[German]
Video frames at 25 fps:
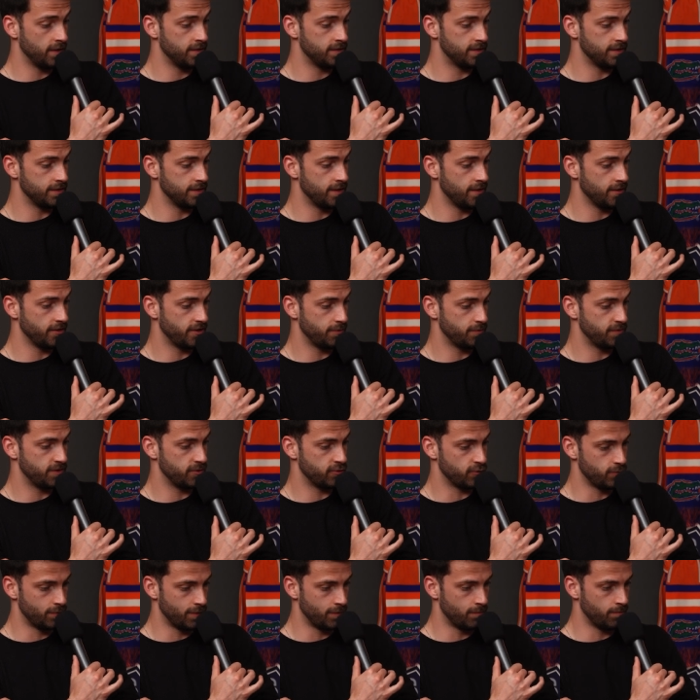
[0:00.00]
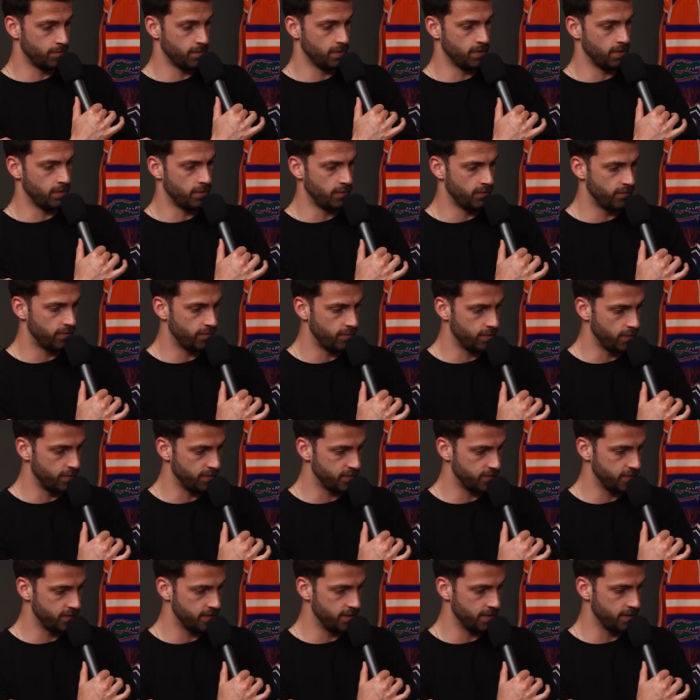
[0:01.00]
mein Szenario, ich habe es ja schon mal auf,
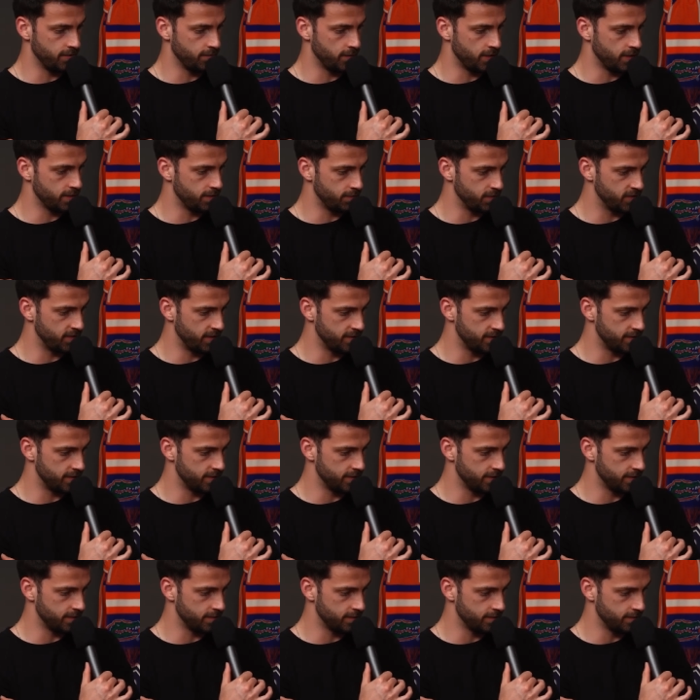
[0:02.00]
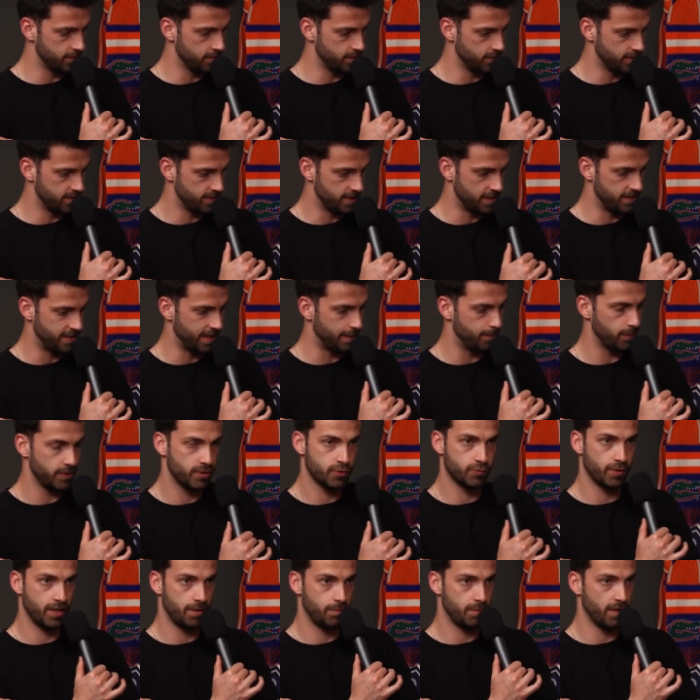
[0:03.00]
auf Twitter gemacht, am 20.03. ist der Double
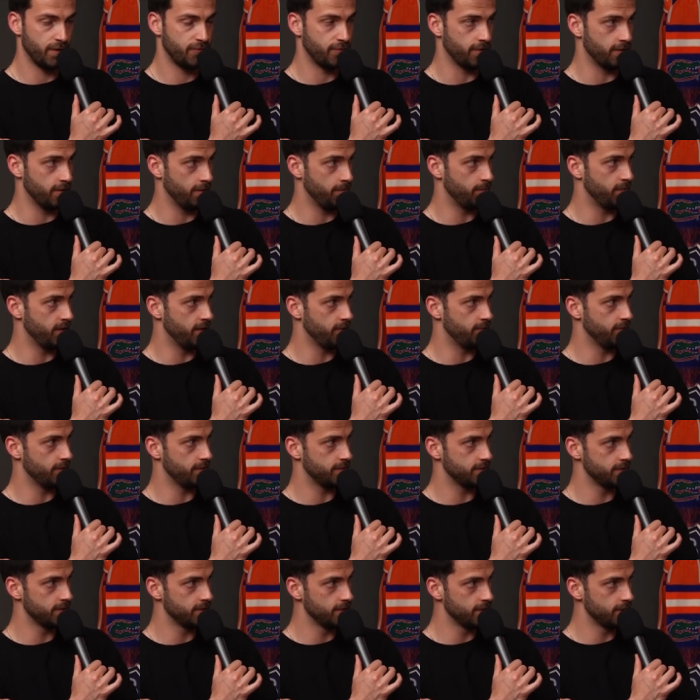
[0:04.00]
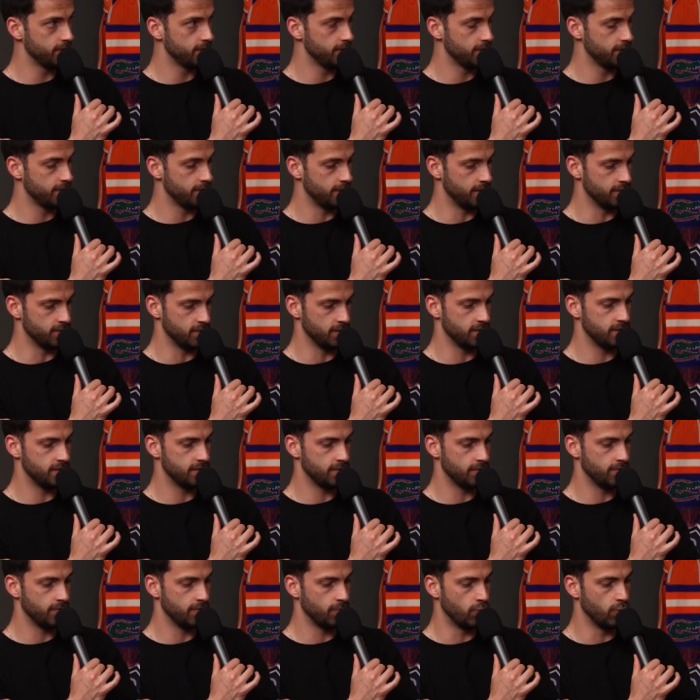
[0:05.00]
Tradeback von den Patriots. Also
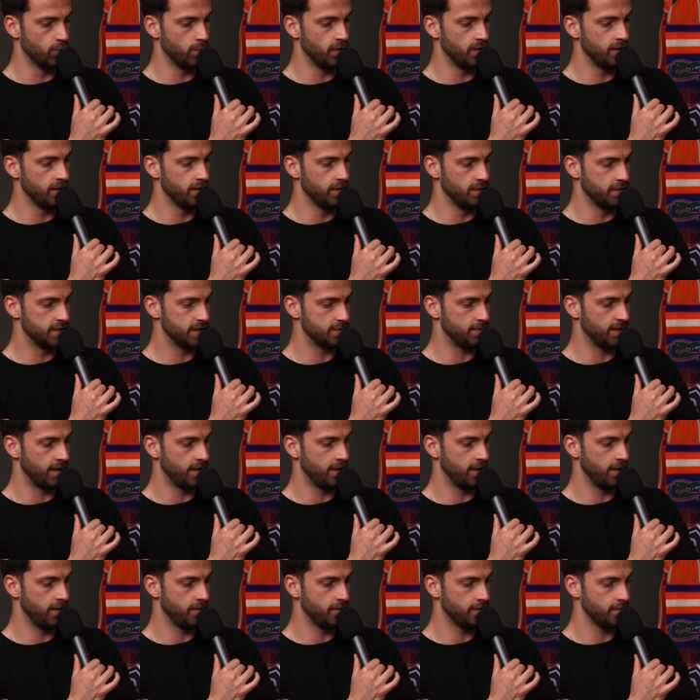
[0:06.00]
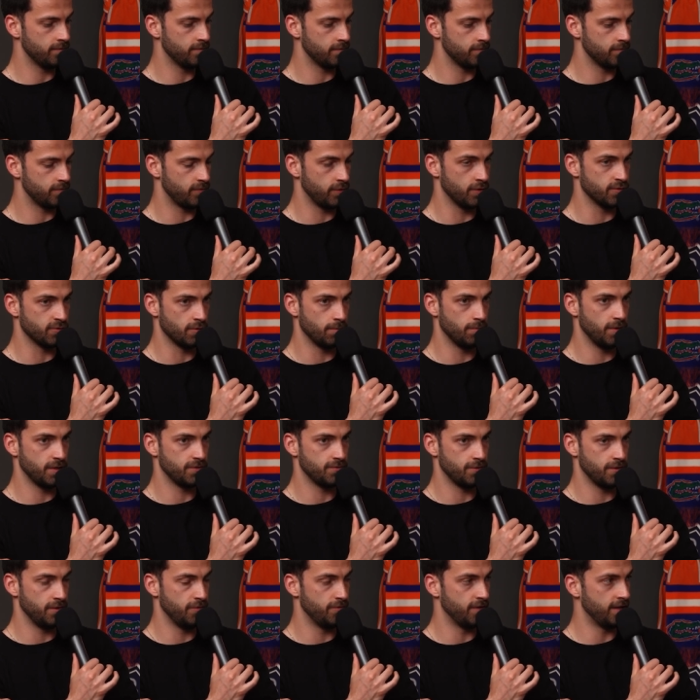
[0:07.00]
ich hole mir hier die zwei First Round
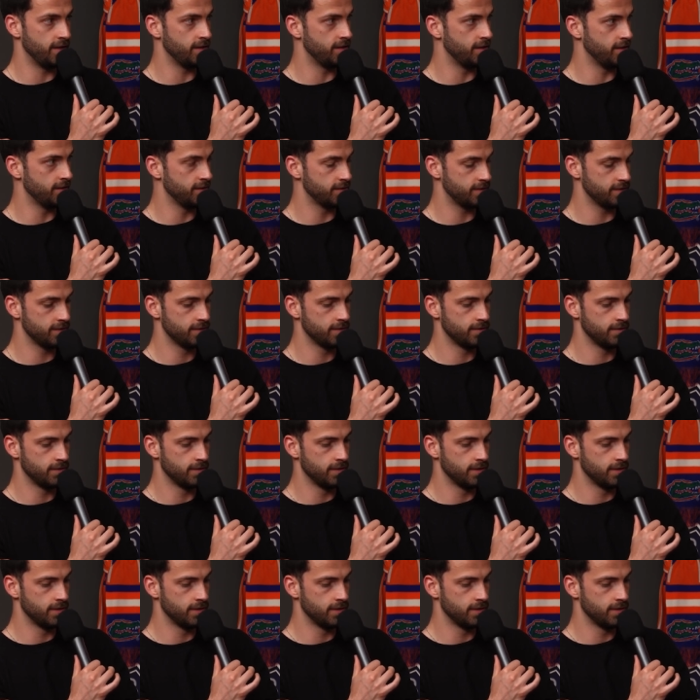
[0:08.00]
Picks von den Vikings